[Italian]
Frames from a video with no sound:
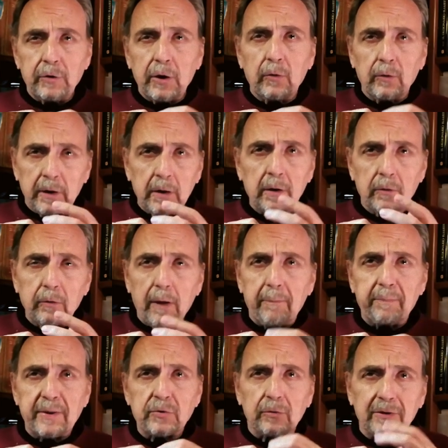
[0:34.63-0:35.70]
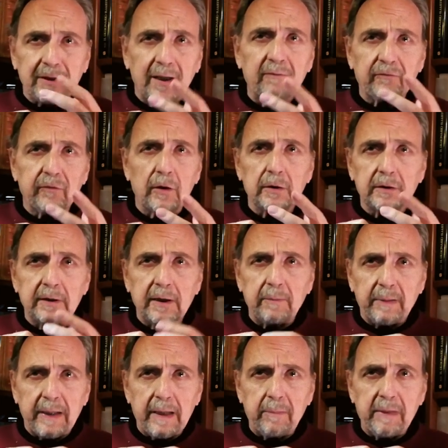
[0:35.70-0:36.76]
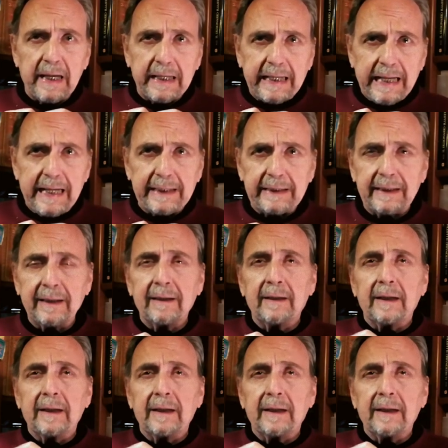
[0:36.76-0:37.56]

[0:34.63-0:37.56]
cui, in cui ha preso tre volte i premi a Cannes,